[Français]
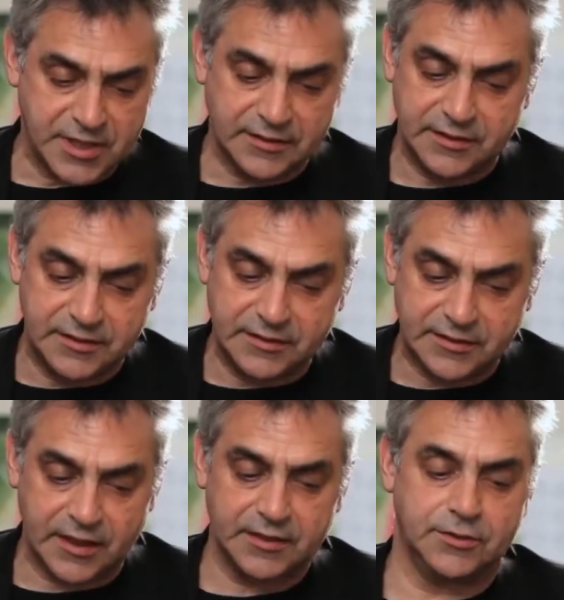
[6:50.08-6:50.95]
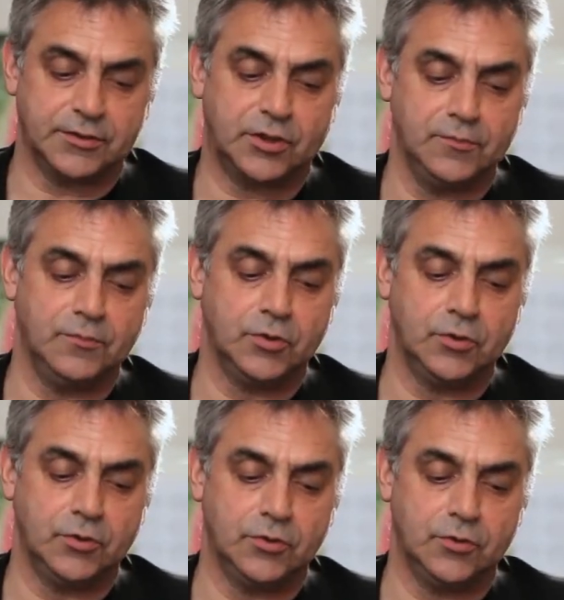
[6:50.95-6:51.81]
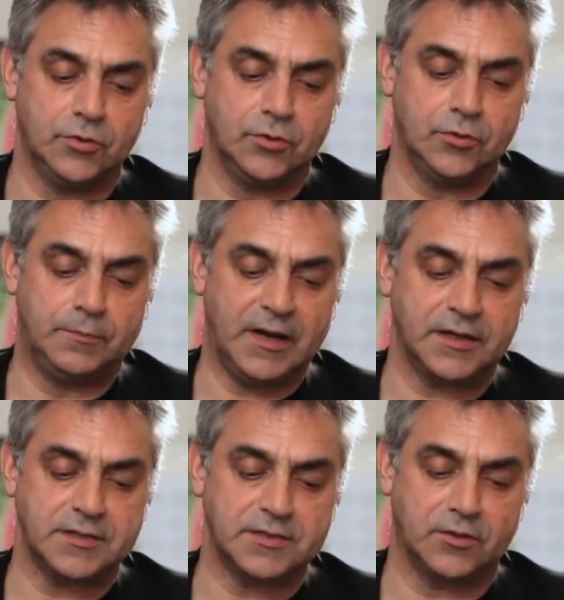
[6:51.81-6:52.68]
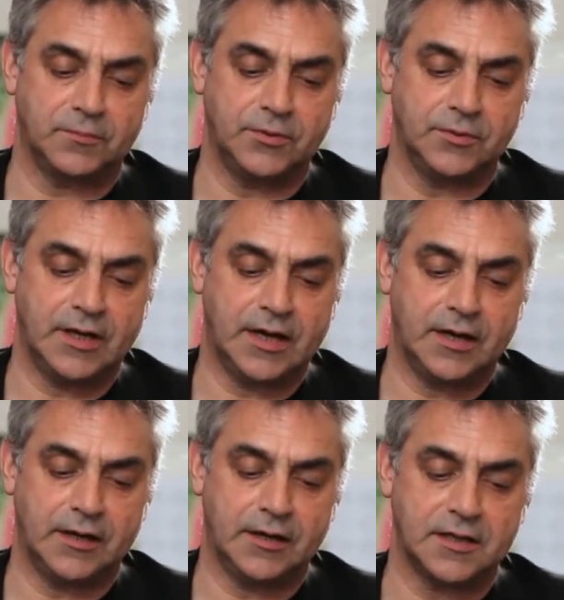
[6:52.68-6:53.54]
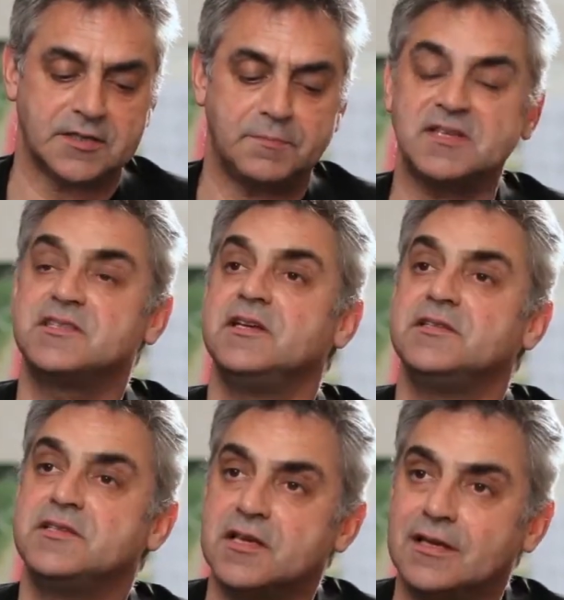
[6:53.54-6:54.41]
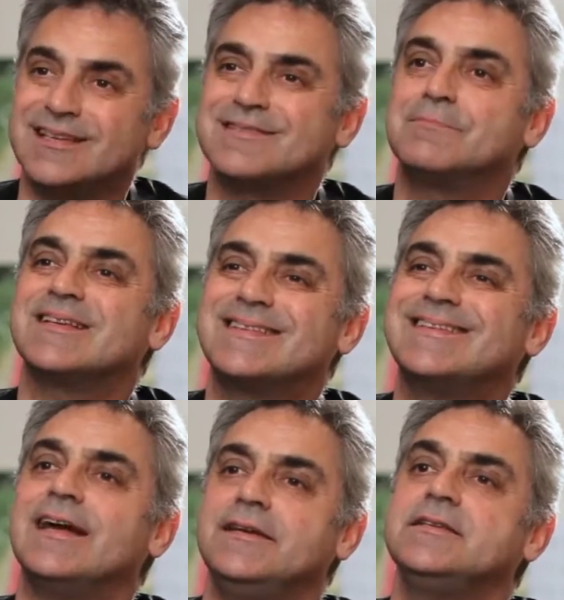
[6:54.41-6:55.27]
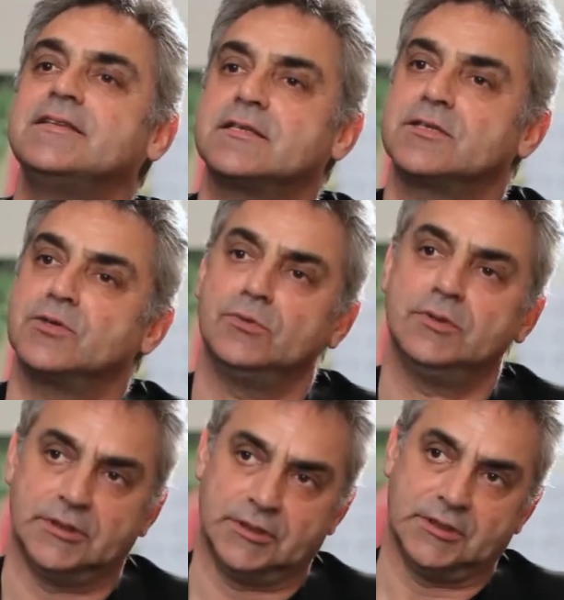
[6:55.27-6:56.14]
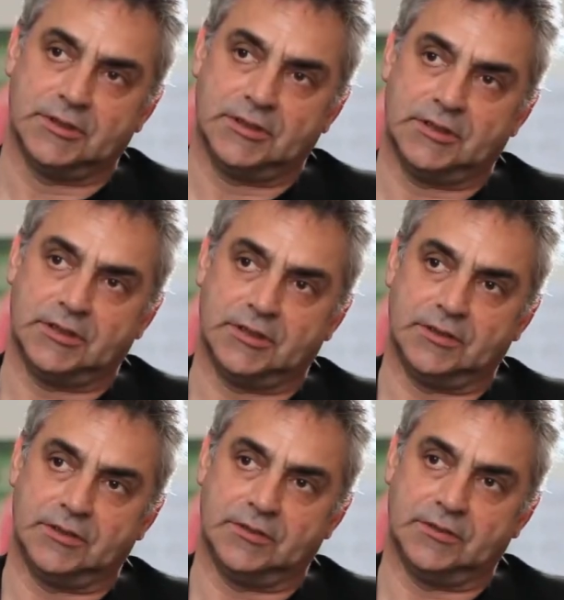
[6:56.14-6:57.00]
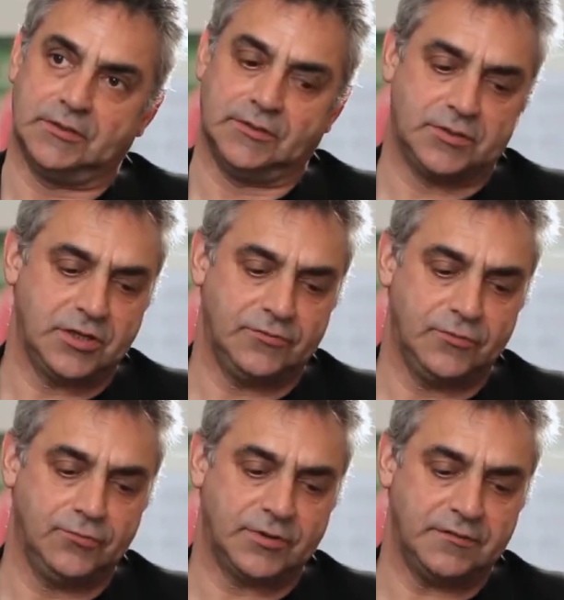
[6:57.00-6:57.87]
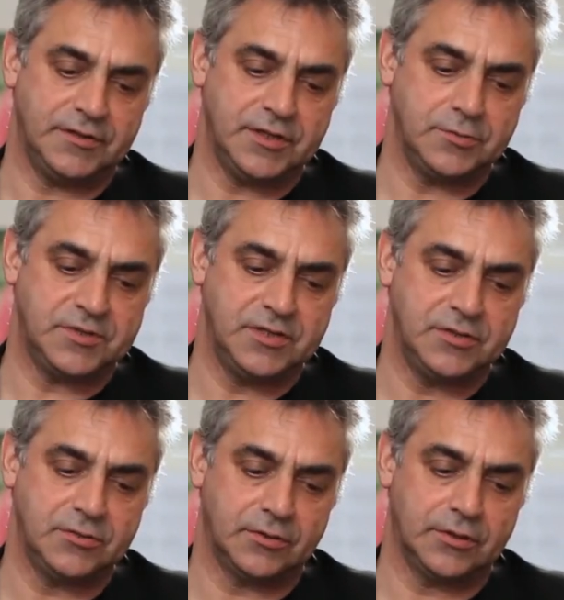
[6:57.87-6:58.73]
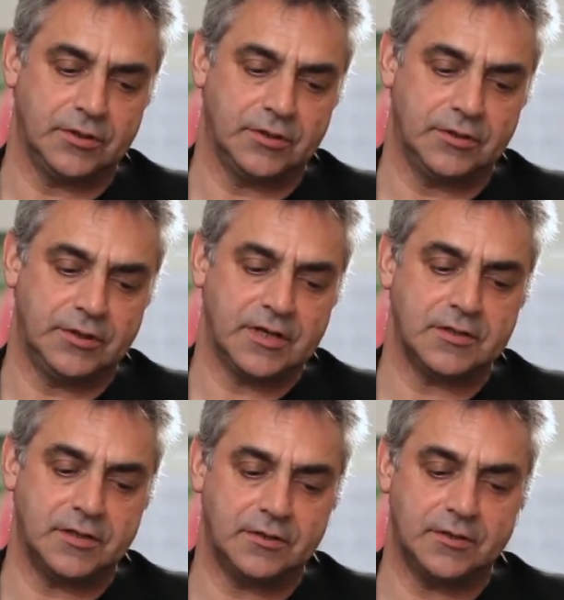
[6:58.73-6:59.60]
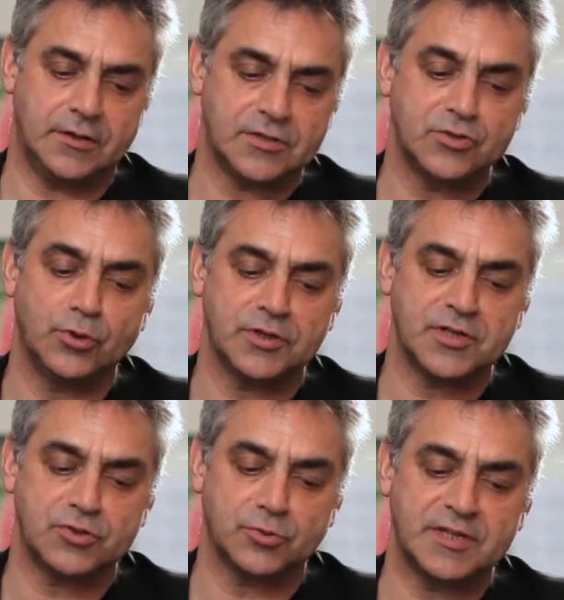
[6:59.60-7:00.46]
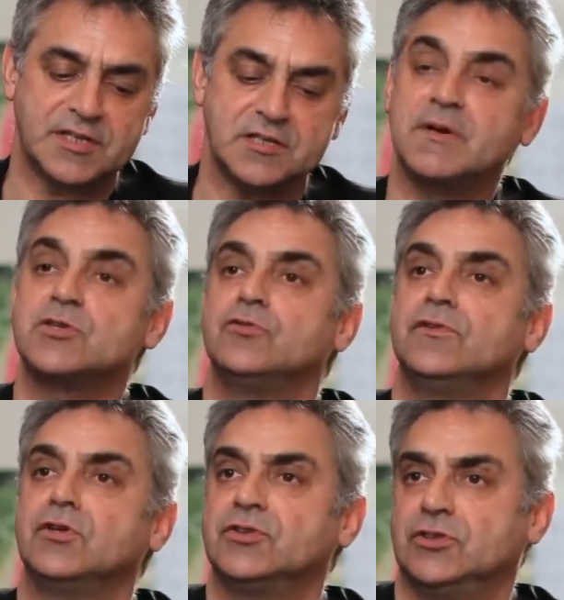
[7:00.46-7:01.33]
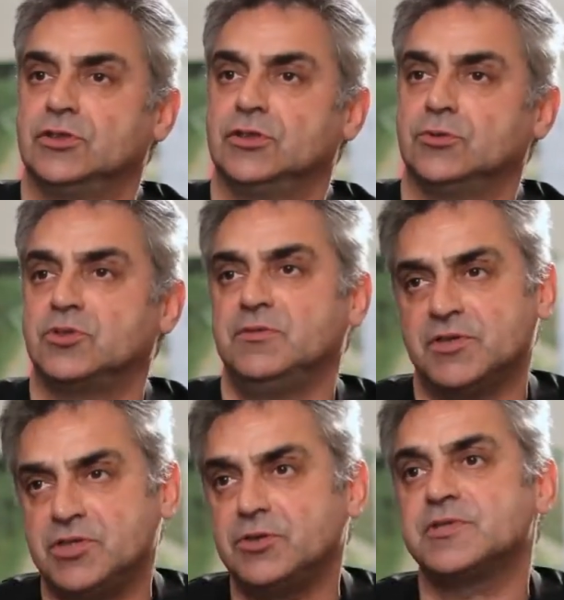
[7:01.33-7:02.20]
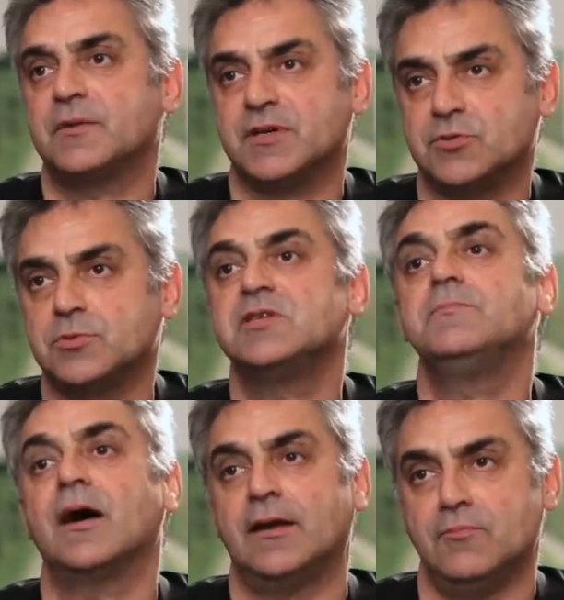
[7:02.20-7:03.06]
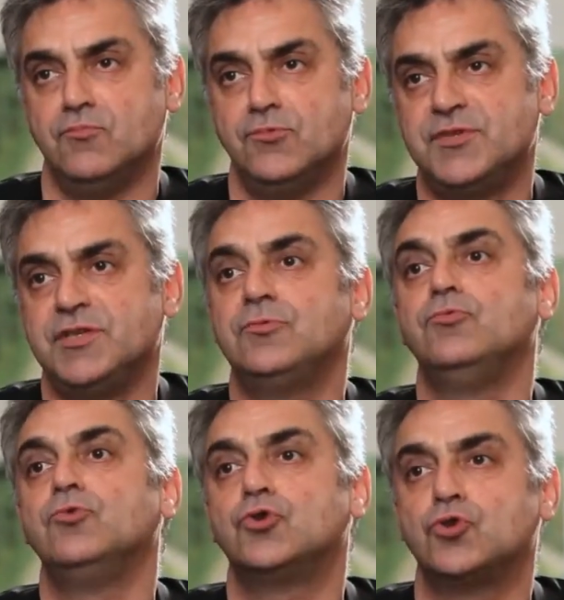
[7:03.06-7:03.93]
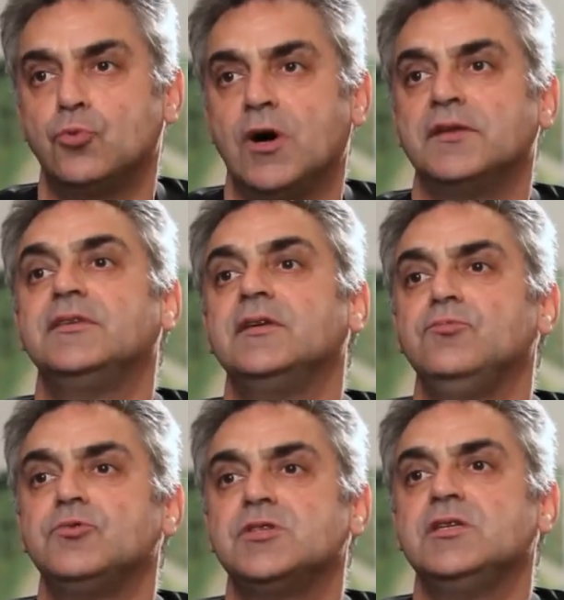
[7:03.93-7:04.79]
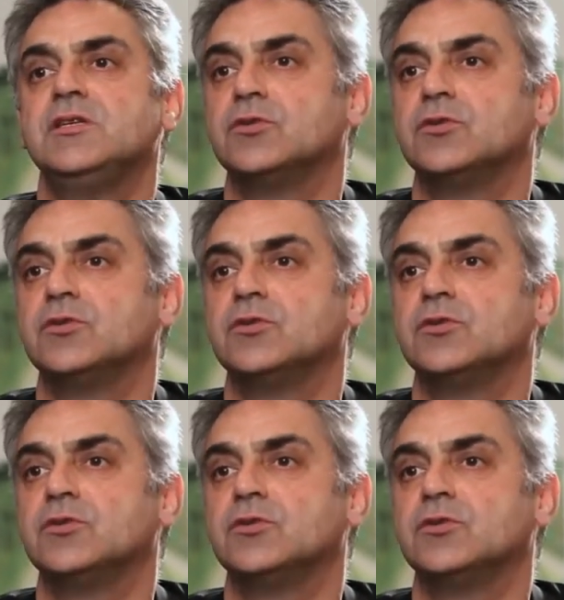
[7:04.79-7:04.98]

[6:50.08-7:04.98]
des détails euh, comme euh, par exemple la, la, la spatialisation euh, J'ai vu que vous travaillez aussi sur la, sonorisation des espaces de vente. Donc j'imagine que ça passe aussi par la musique ou le choix des musiques